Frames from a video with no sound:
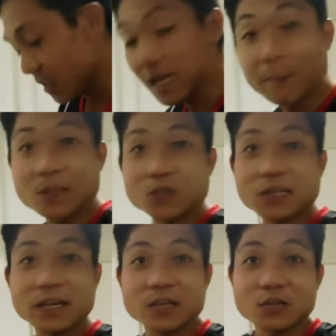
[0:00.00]
sabit ko
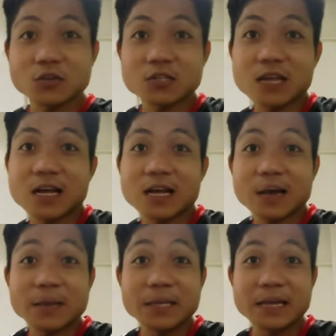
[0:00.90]
na lang ito dun sa
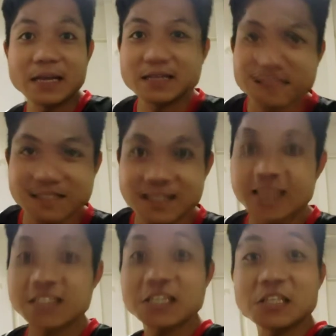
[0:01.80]
kabila
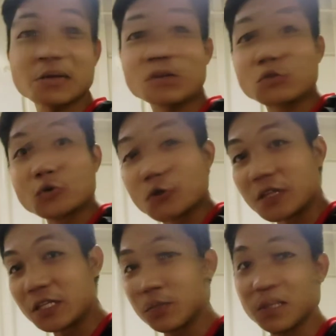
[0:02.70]
kasi hindi naman tutuloy.
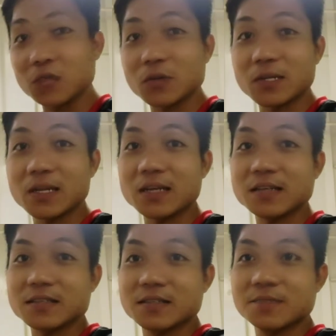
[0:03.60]
Na-spin ko naman na.